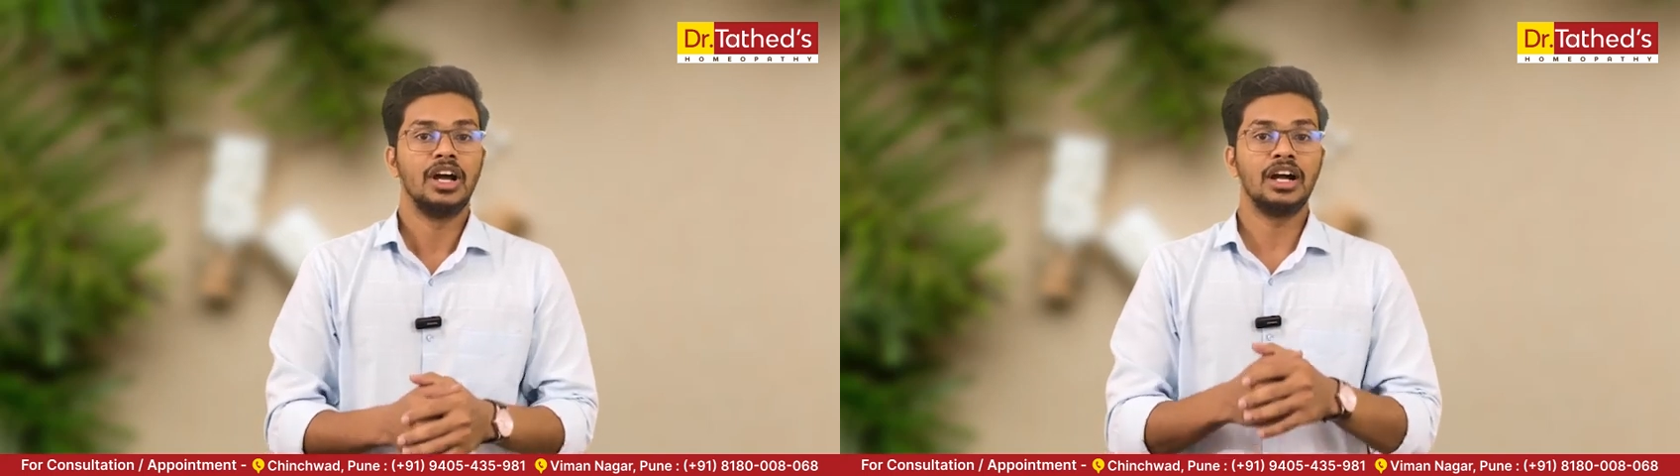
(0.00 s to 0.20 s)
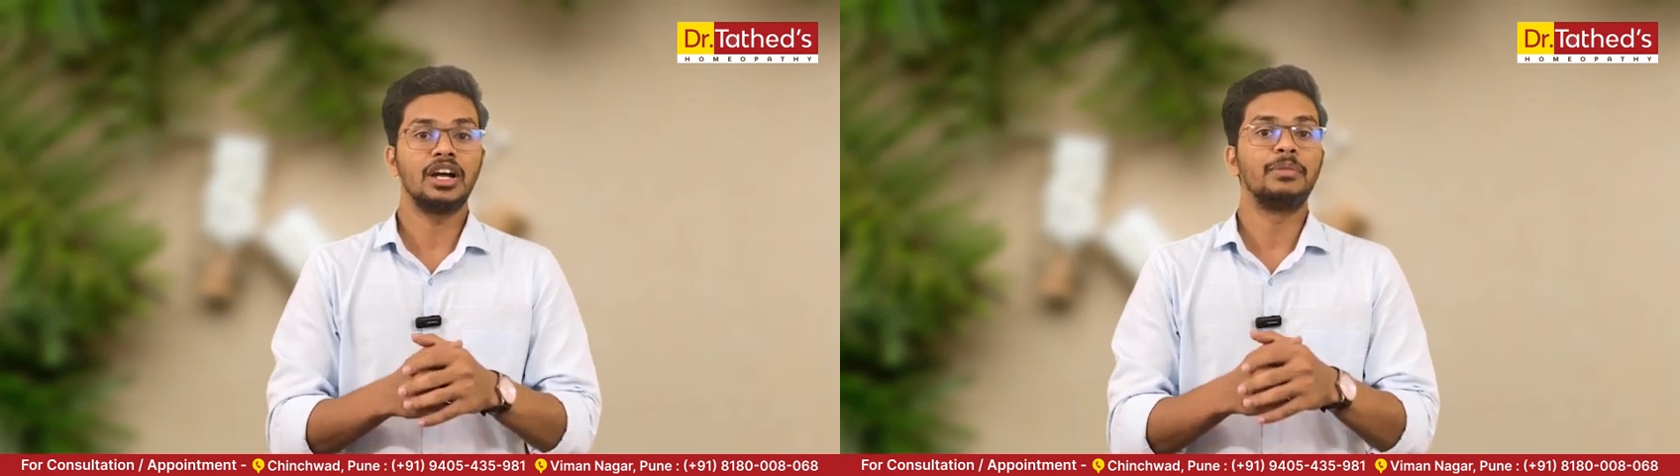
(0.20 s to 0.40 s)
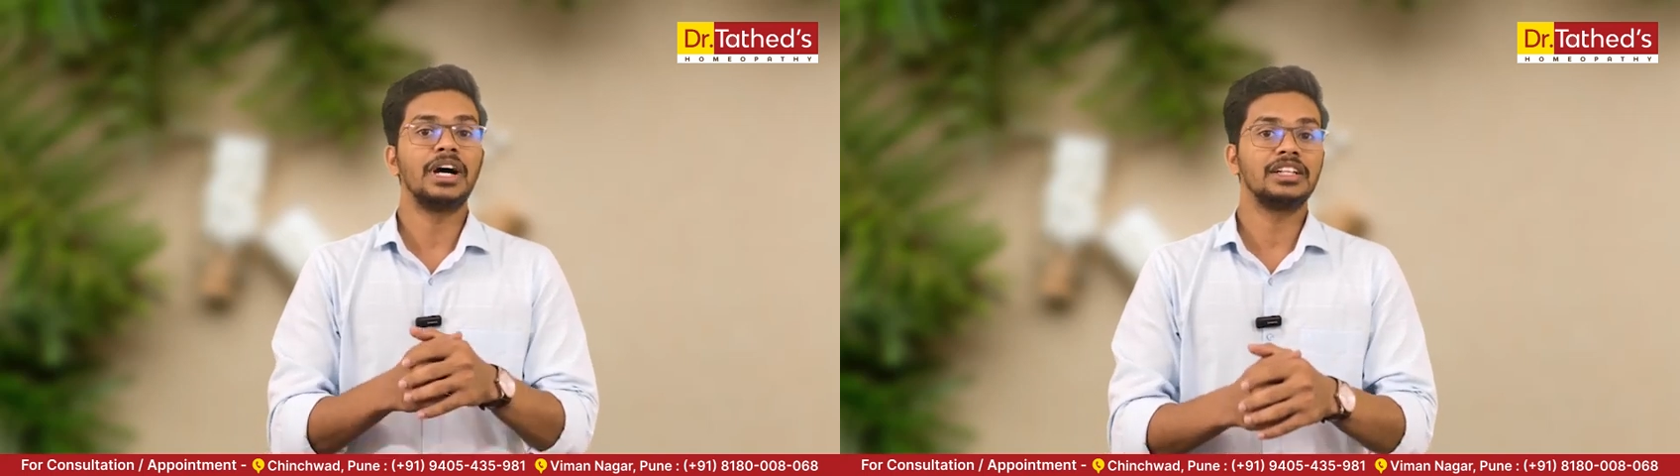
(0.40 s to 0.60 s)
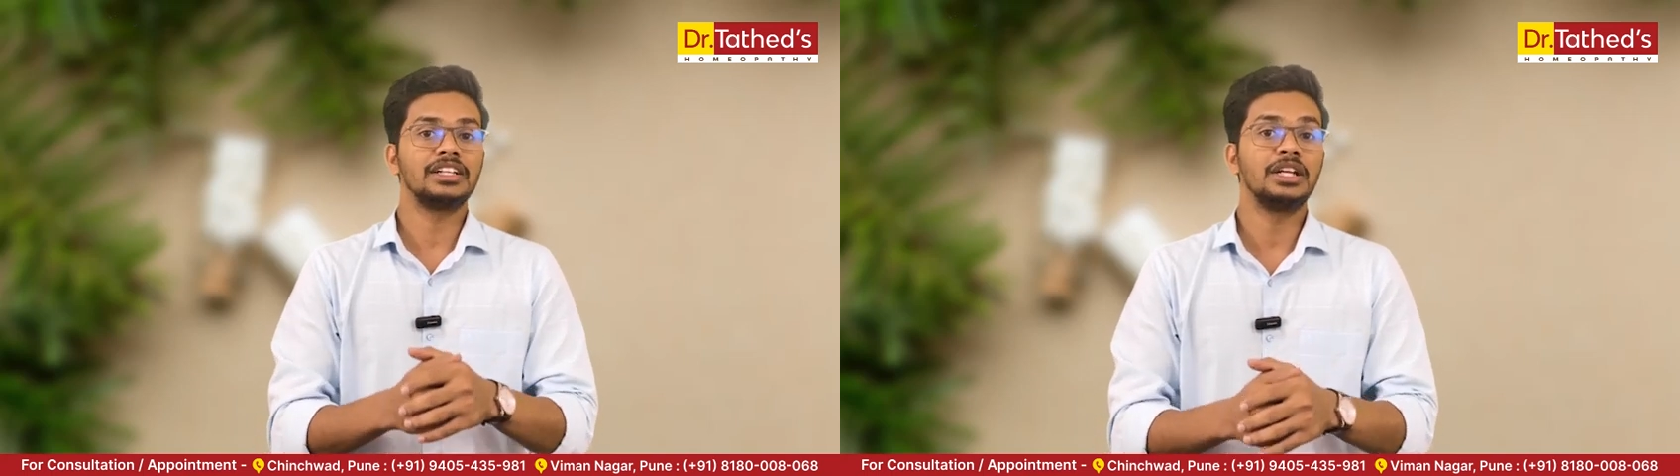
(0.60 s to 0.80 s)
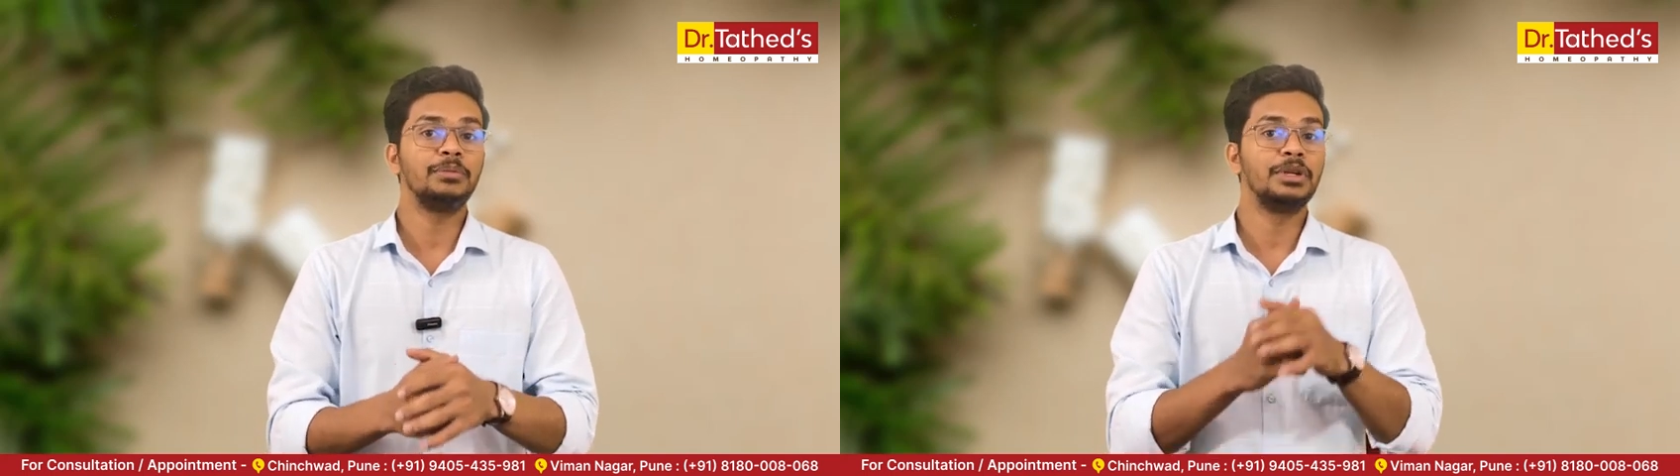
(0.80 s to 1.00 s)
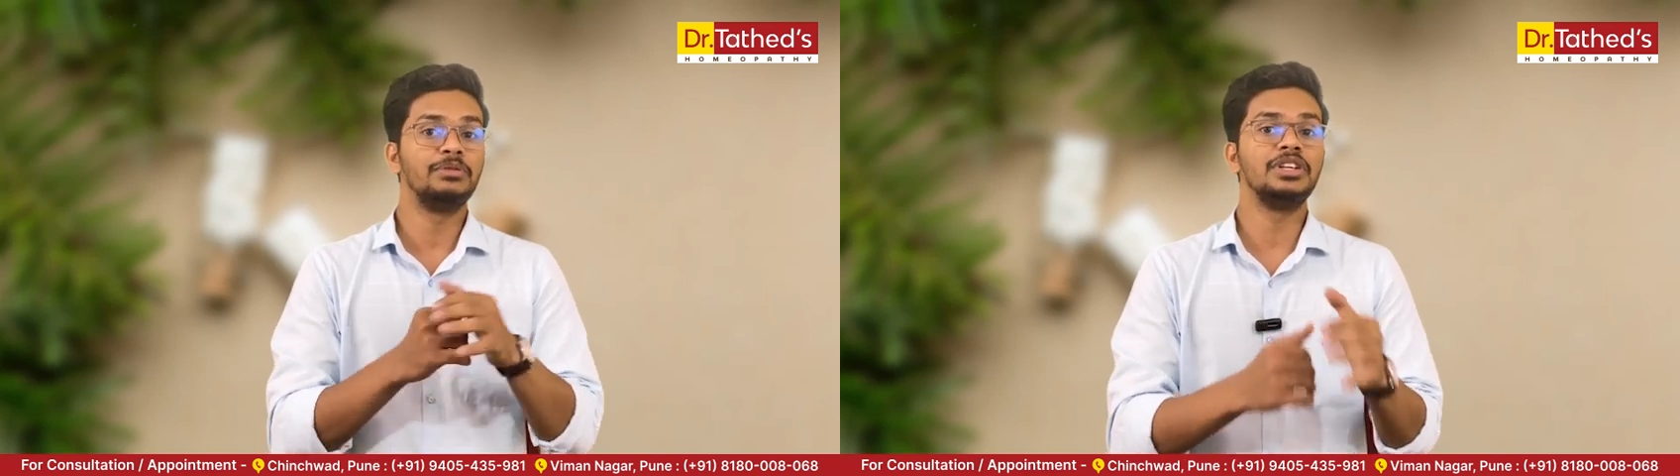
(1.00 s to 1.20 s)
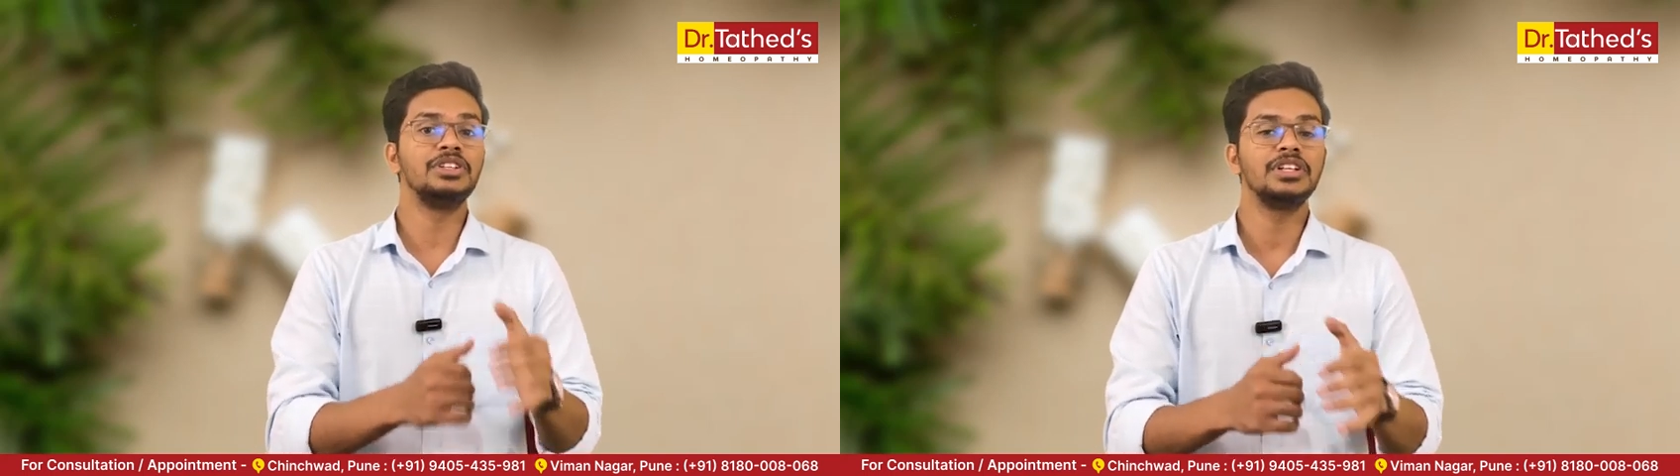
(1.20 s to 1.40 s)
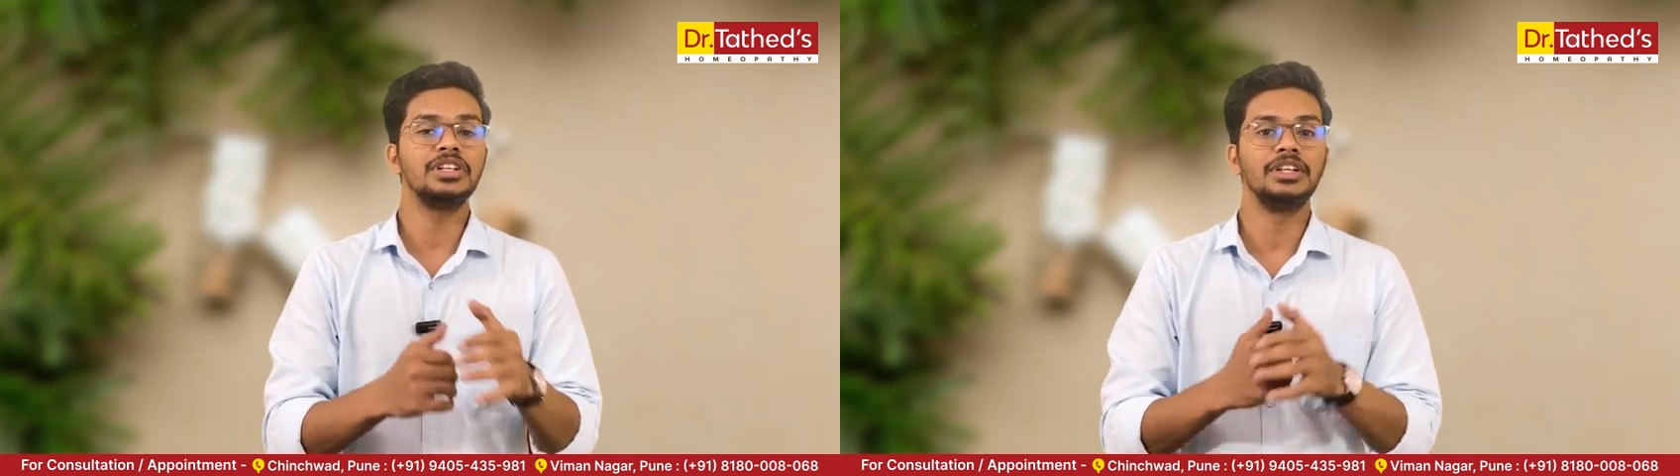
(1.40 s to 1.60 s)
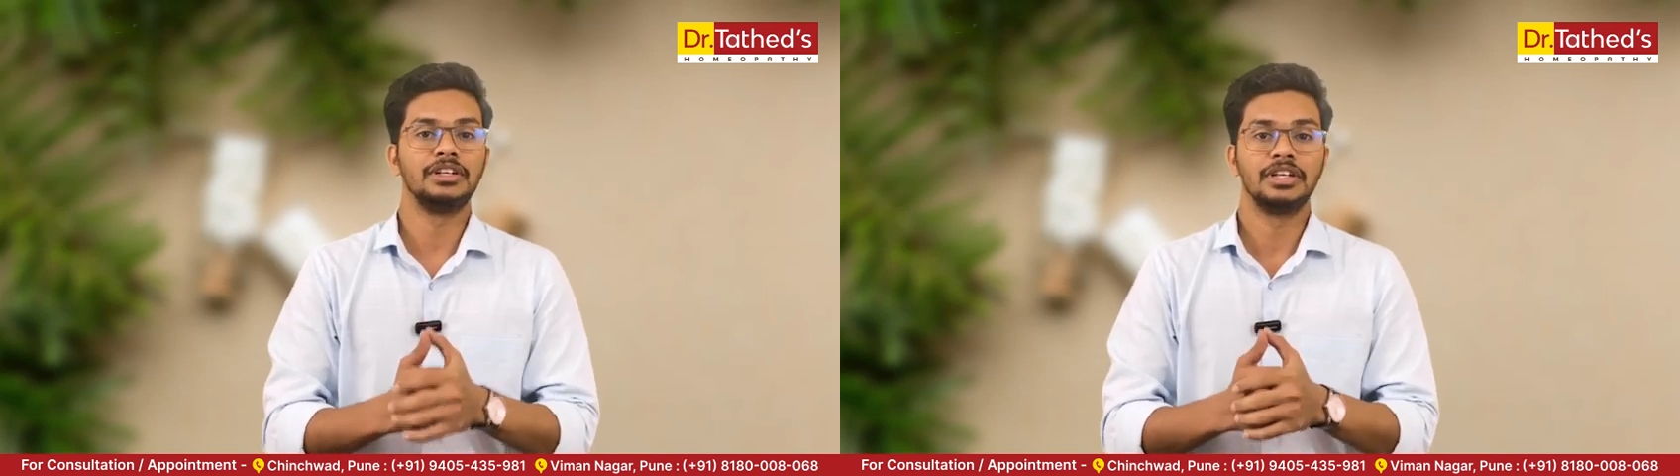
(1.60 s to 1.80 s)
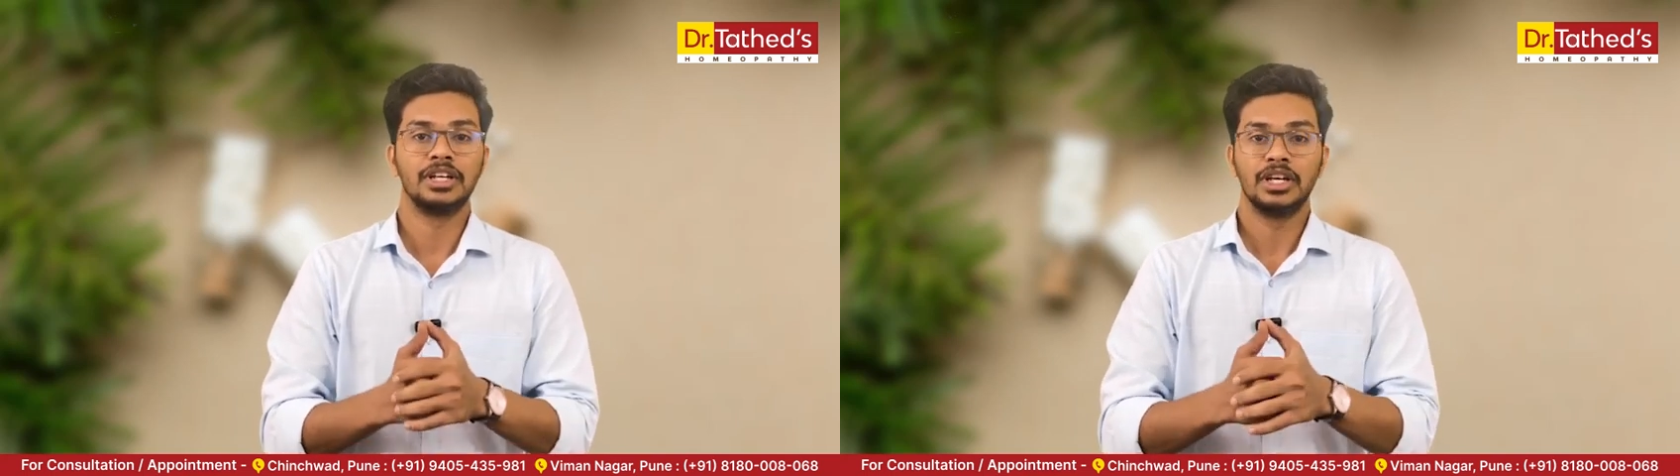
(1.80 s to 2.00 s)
अगर बात करें प्रिवेंशन की